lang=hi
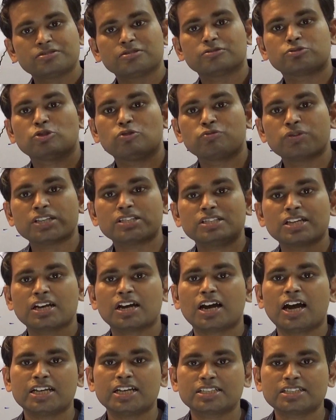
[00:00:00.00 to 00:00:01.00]
सोवियत संघ
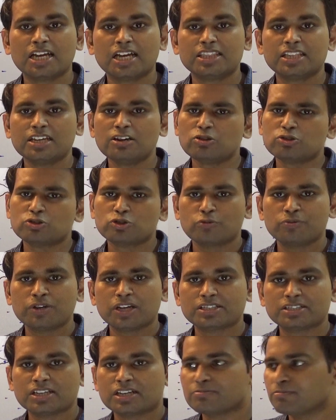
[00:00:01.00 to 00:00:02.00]
का हिस्सा थे और
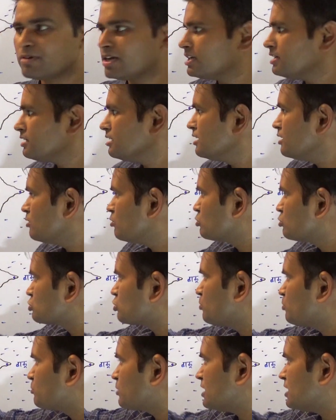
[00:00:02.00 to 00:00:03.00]
सोवियत संघ में ही
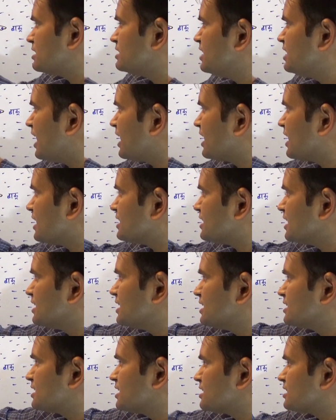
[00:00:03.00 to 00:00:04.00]
उसको पूरा दिया गया था
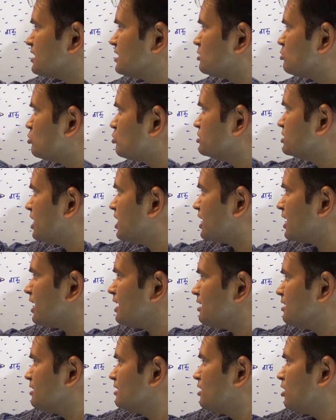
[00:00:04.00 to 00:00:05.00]
ये क्षेत्र इनको दिया
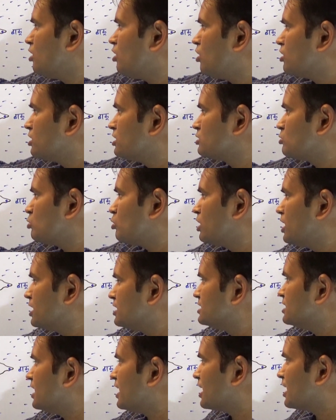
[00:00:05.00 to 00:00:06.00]
गया और इनको नहीं
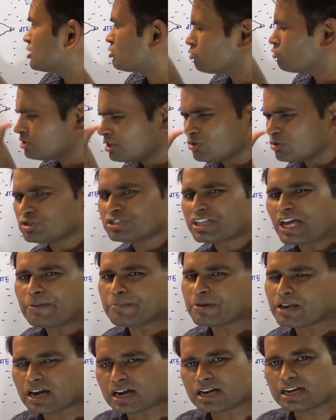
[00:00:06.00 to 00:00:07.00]
दिया गया तो ये उस टाइम
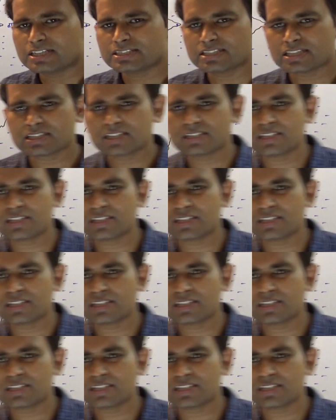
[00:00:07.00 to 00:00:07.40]
ये लड़ नहीं सकते